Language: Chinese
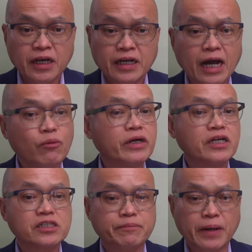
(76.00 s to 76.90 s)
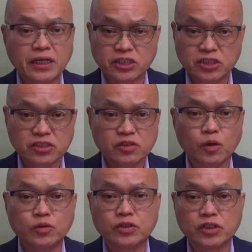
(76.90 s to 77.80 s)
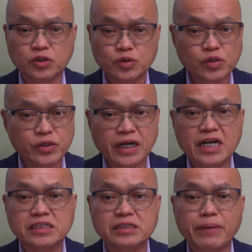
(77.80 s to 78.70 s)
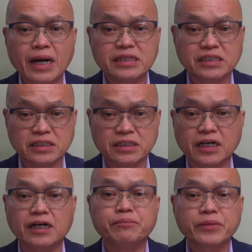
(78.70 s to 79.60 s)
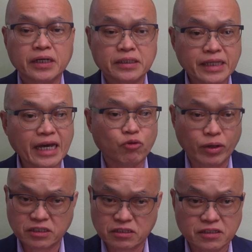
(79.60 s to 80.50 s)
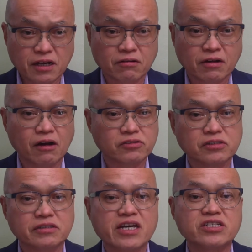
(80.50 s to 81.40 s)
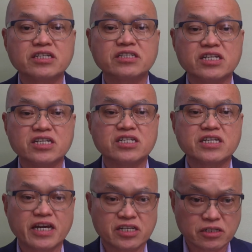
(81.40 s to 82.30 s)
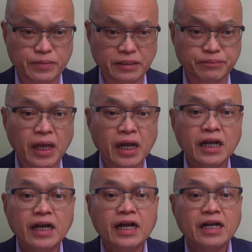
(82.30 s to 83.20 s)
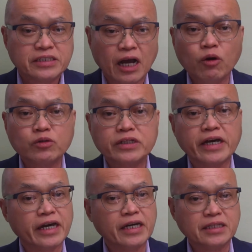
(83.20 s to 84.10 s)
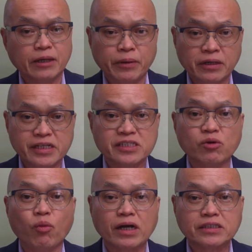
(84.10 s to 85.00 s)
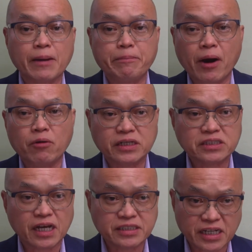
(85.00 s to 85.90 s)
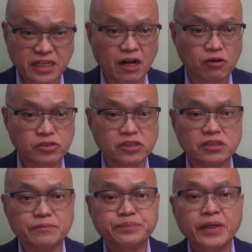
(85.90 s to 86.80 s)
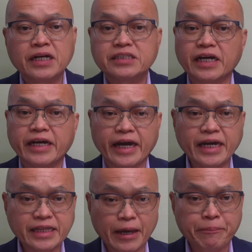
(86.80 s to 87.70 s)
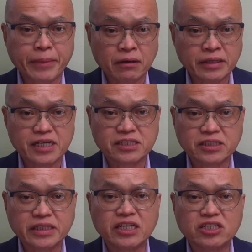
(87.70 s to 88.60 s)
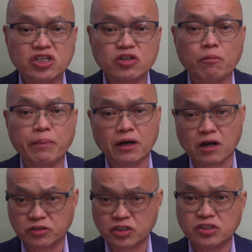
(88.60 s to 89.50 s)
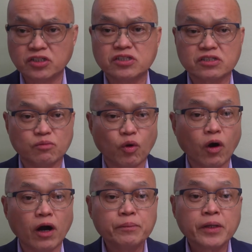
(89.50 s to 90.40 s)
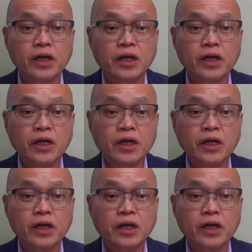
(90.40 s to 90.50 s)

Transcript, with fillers: 看完二十八集之后，请继续看十八集的。贷款执照考试练习题系列视频，然后在 NMLS 的网站报名参加考试，在 NMLS 定信用报告以及纸模。